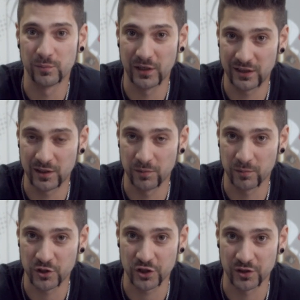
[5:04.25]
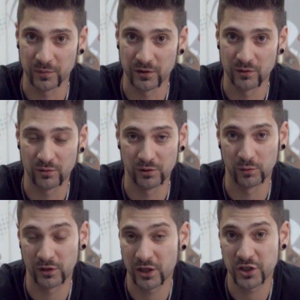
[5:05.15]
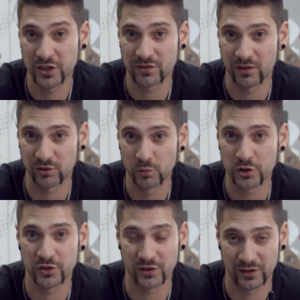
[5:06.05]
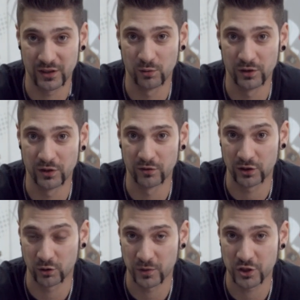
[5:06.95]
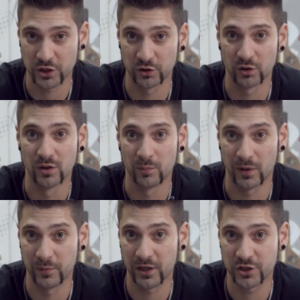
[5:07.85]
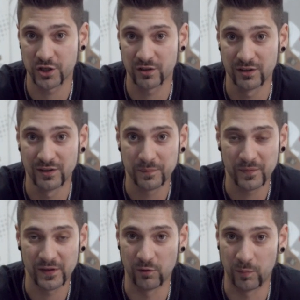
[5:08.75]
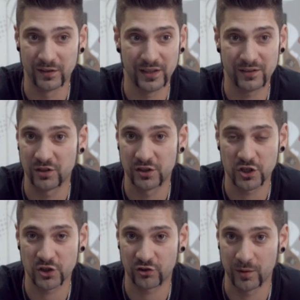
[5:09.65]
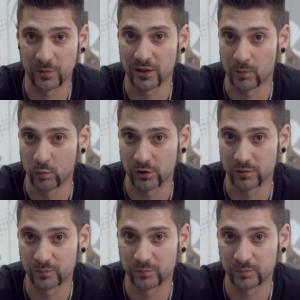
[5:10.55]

мягкими машинами. У него также есть возможность отрегулировать эту машину помягче и выполнять все те же самые работы.